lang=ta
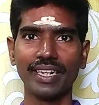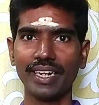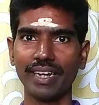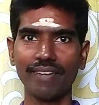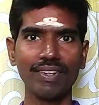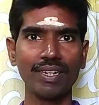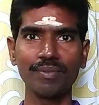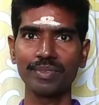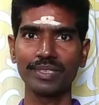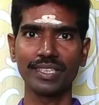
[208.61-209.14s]

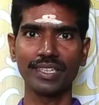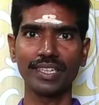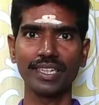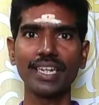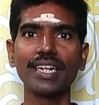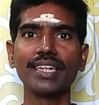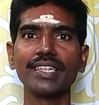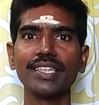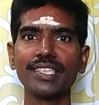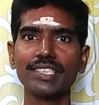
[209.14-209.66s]

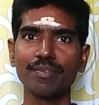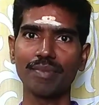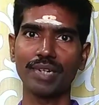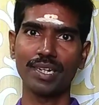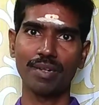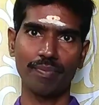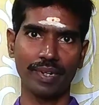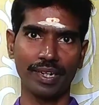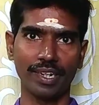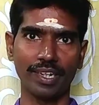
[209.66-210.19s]
நவாம்சத்திற்கு
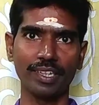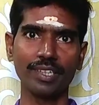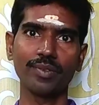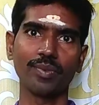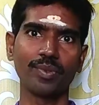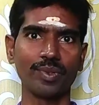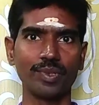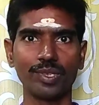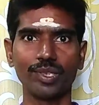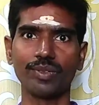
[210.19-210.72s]
அநேசமான பலனை
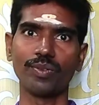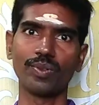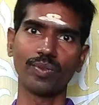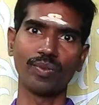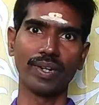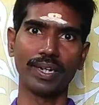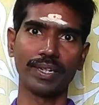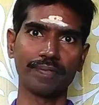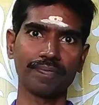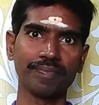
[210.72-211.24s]
கொடுத்து
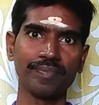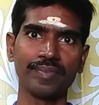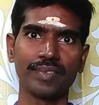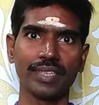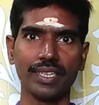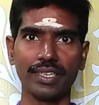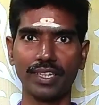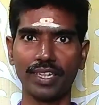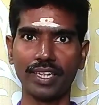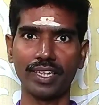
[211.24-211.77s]
விடுவார்
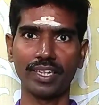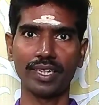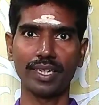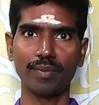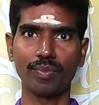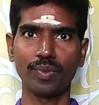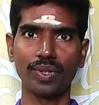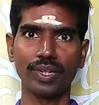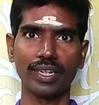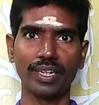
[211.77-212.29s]
இதை
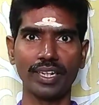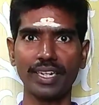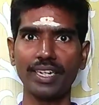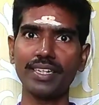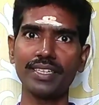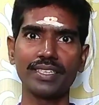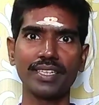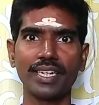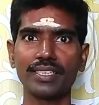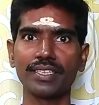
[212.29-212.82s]
நம்முடைய
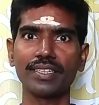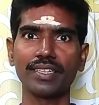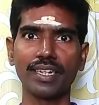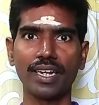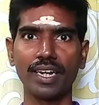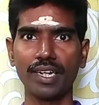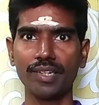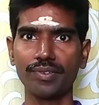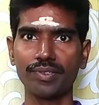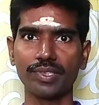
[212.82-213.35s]
நிறைய
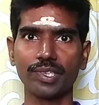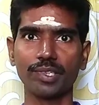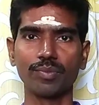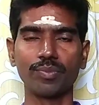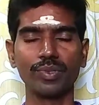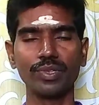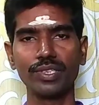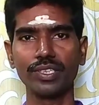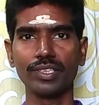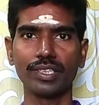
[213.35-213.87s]
ஜாதகங்களை ஆய்வு
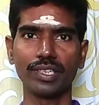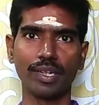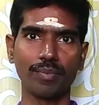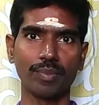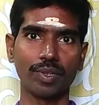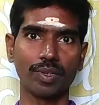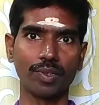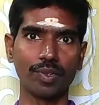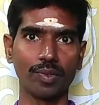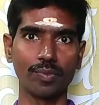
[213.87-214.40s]
செய்யும் பொழுது இது
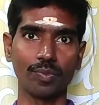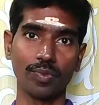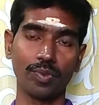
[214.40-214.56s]
நமக்கு